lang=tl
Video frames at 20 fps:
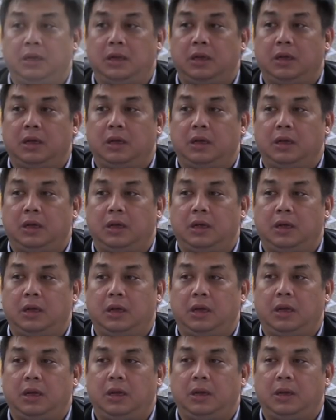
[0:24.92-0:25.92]
Sir,
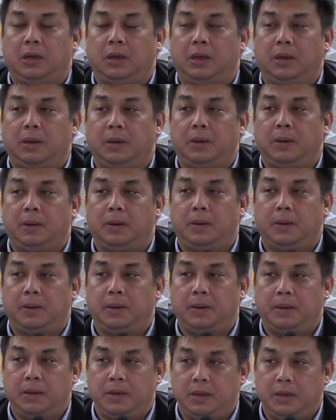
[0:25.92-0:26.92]
magkano ang
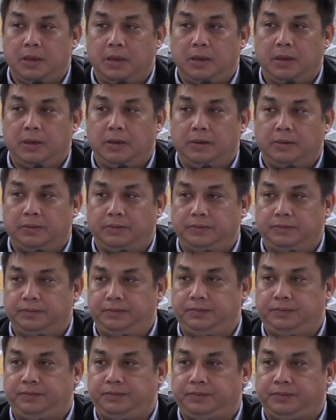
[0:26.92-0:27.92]
penalty doon sa mga
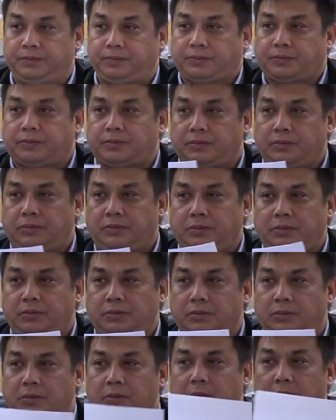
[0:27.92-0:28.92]
mahuhuling walang
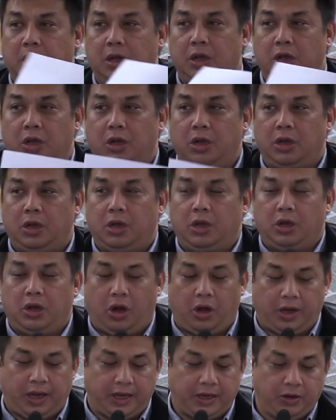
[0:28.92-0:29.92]
sapatos?
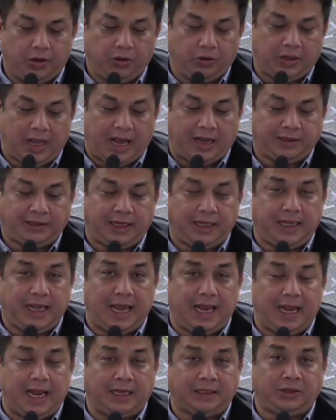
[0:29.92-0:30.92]
Okay, yung
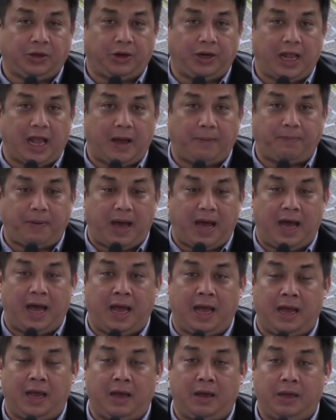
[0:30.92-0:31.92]
nakasinelas o
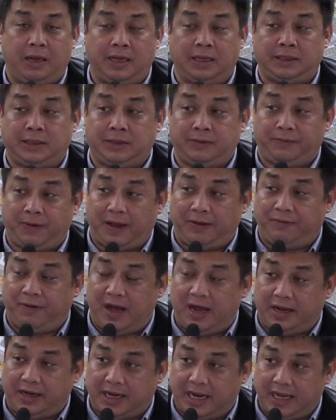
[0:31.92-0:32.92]
nakapaa is
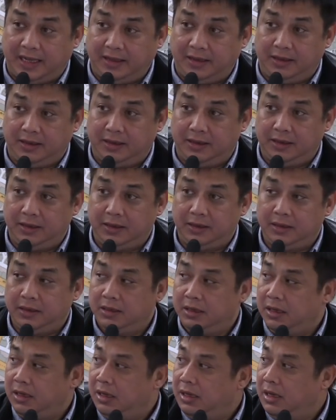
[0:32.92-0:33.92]
500
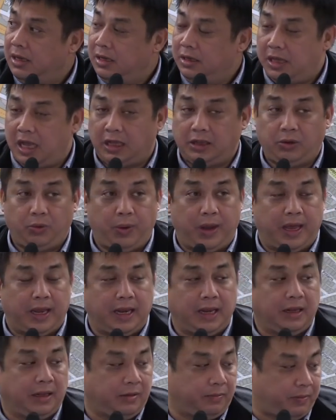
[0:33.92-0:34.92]
not
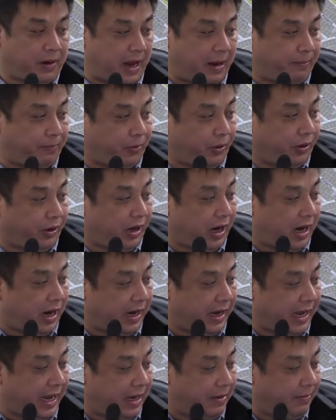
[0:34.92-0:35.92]
wearing proper uh,
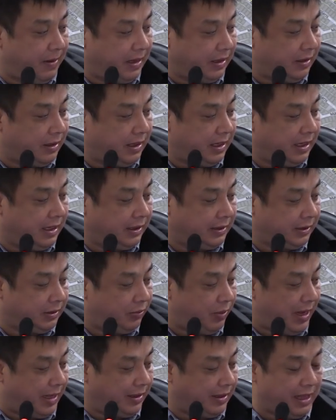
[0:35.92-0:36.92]
helmet is
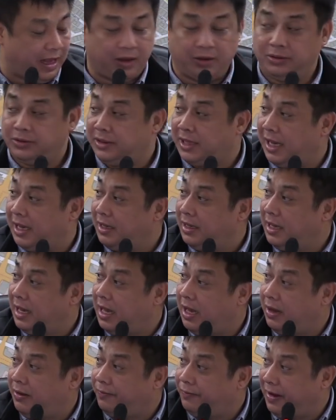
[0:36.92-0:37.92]
1,500.
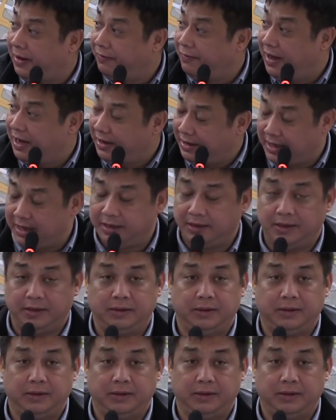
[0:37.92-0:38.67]
Uh,